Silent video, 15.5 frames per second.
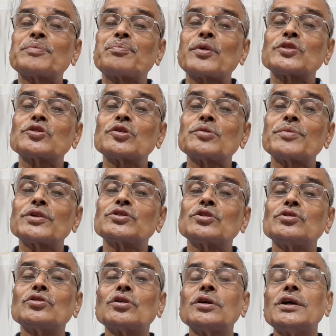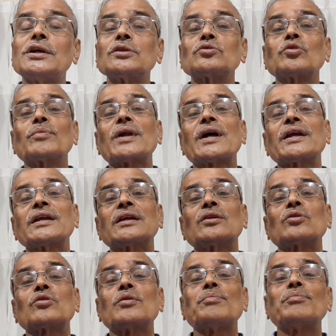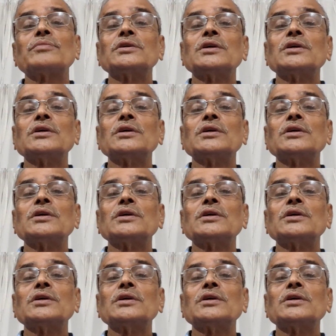প্রজন্মের জন্য তোমরা এরকম